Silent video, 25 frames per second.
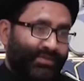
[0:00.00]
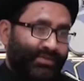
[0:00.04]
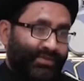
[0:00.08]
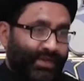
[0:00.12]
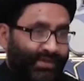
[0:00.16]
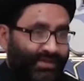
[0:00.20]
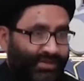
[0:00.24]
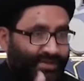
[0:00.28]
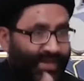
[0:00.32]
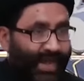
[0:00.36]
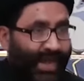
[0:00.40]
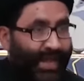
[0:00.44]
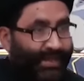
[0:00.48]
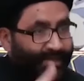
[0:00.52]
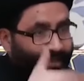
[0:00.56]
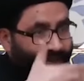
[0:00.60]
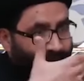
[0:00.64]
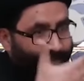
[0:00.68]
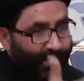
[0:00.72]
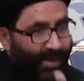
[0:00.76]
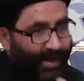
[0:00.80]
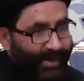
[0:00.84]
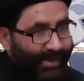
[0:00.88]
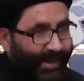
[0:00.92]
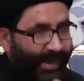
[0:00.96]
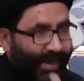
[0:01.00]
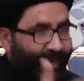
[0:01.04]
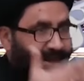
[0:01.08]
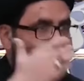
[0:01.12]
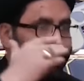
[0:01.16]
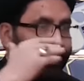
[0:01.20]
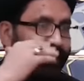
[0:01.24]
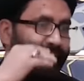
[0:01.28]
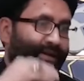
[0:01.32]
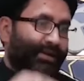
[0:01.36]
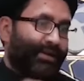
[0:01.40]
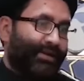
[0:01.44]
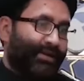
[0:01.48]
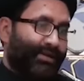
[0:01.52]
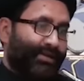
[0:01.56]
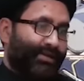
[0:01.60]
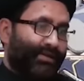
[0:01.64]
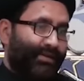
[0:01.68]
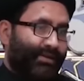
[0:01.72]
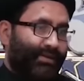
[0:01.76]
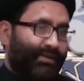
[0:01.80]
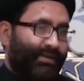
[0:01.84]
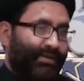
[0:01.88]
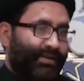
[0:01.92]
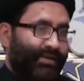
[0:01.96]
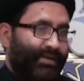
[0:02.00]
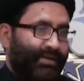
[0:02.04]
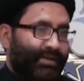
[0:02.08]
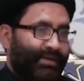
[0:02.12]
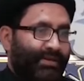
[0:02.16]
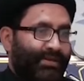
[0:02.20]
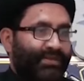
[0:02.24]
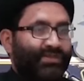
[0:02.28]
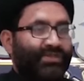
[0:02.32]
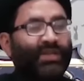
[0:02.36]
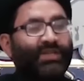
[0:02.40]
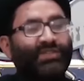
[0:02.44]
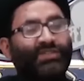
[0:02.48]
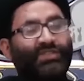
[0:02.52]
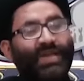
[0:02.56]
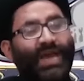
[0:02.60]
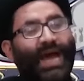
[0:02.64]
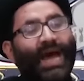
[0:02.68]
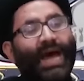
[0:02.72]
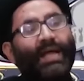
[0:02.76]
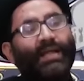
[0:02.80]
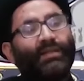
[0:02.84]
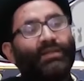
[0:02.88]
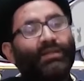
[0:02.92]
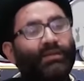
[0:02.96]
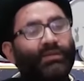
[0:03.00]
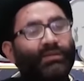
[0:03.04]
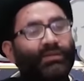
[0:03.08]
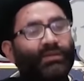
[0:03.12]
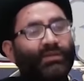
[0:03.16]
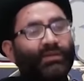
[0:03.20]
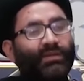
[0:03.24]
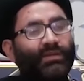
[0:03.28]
सज्जाद के माना अलग हैं सज्जाद